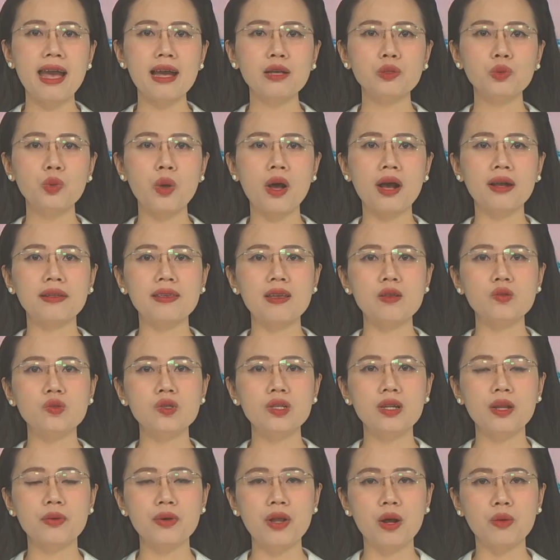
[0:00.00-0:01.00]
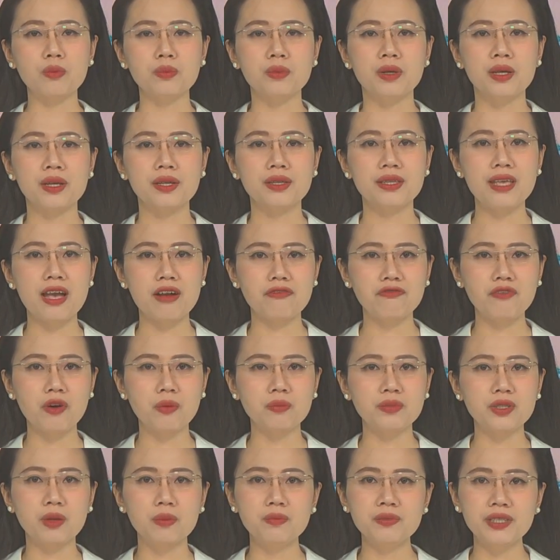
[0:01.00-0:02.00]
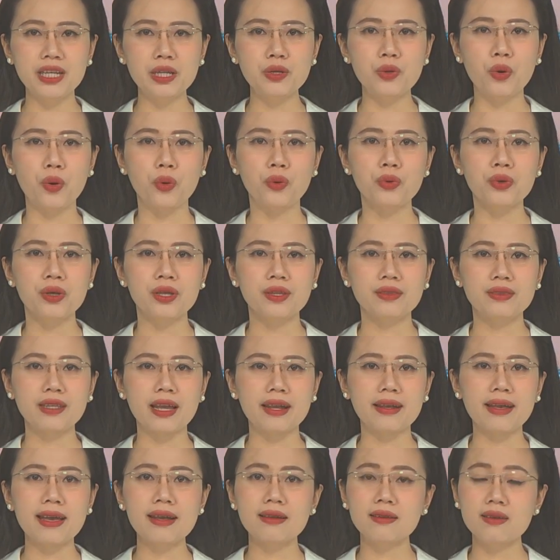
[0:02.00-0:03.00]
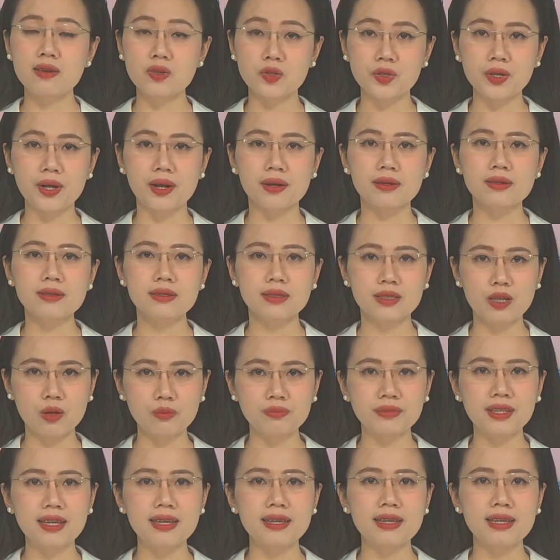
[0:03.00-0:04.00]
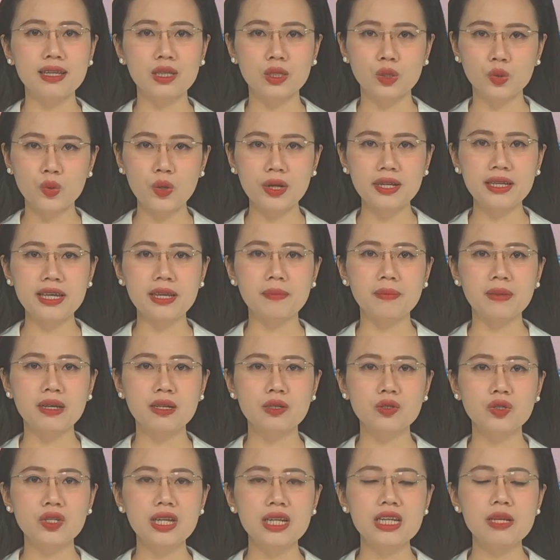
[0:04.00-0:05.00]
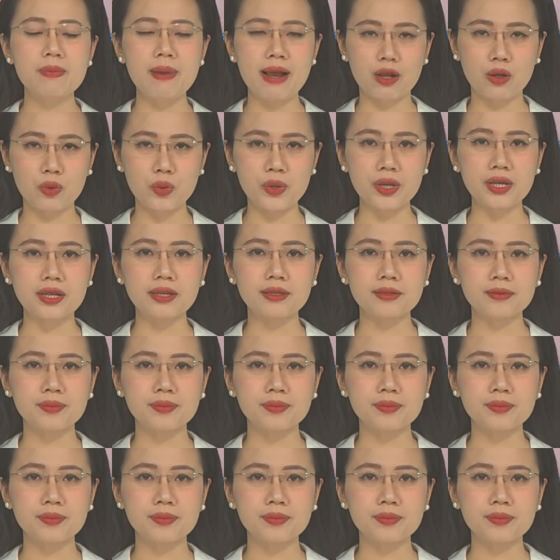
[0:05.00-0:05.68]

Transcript: an toàn vệ sinh lao động và phòng chống cháy nổ tại các cơ sở, công ty, doanh nghiệp trên địa bàn huyện.